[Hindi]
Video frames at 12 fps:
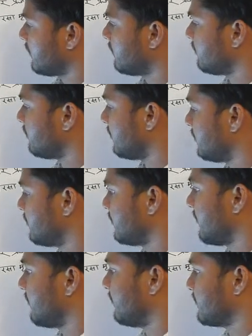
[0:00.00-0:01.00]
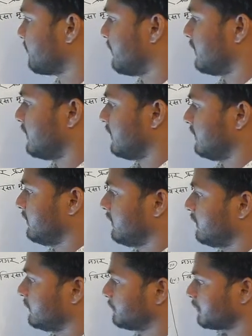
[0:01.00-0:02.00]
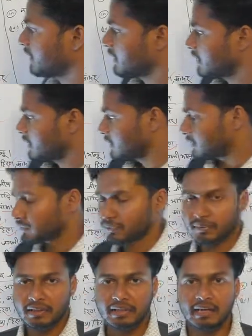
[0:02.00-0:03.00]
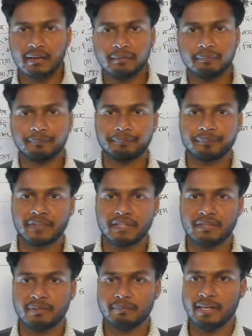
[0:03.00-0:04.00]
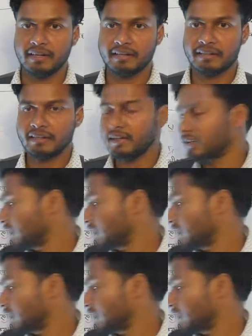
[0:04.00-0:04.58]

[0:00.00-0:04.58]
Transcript: का अच्छा आवास माना जाता है दोस्तों अगला जो अभ्यारण्य है